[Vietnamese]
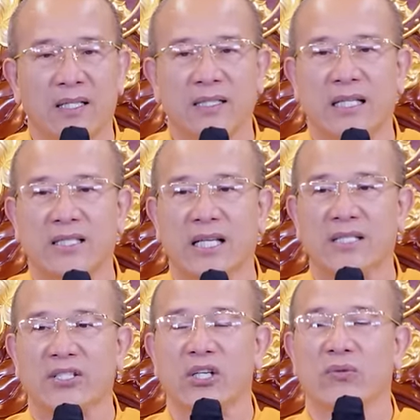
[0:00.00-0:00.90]
Thời nhà
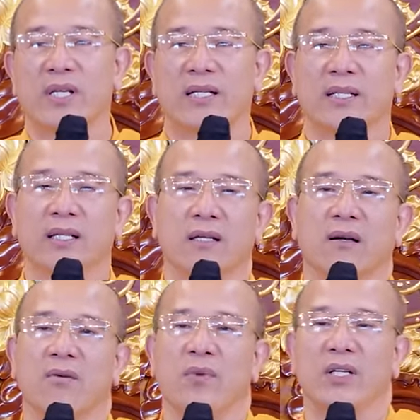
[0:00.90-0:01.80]
Trần, triều Trần ấy,
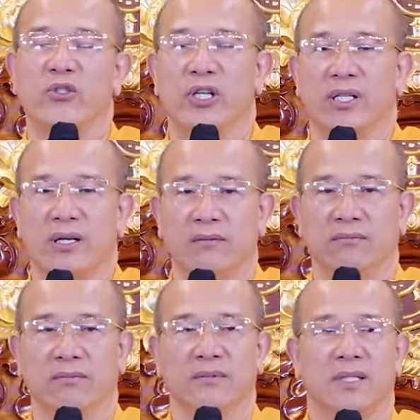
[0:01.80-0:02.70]
có một cái truyền
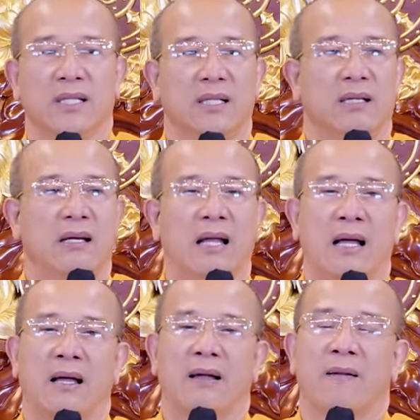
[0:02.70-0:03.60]
thống
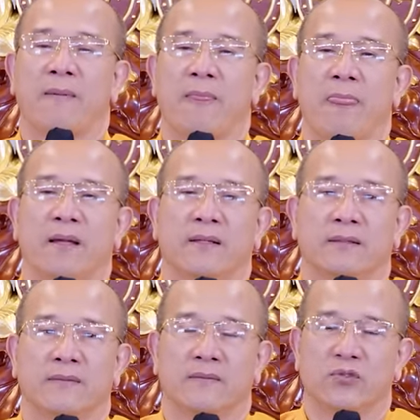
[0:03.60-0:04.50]
là
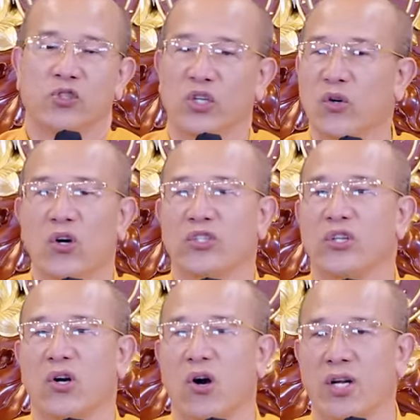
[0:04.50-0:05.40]
truyền ngôi
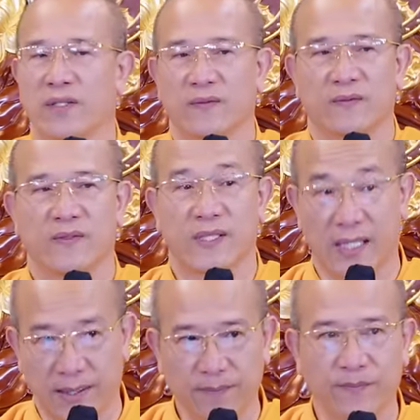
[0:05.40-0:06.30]
cho con
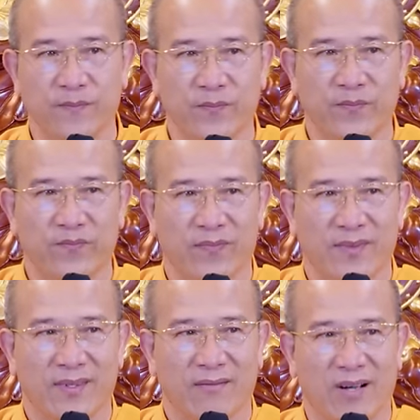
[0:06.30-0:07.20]
sớm
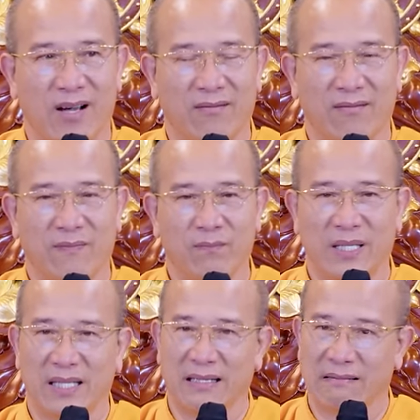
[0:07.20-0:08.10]
và
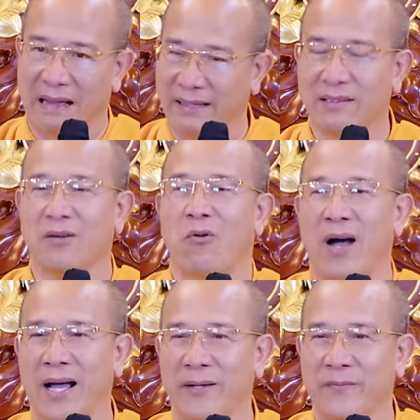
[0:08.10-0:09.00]
mình lên Thái Thượng
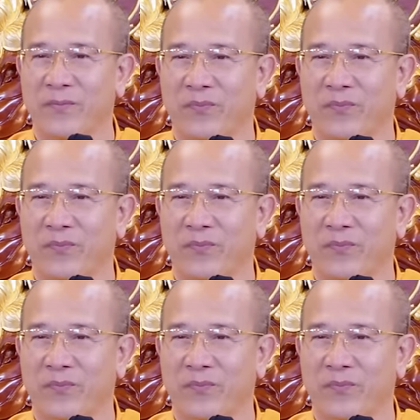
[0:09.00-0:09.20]
Hoàng.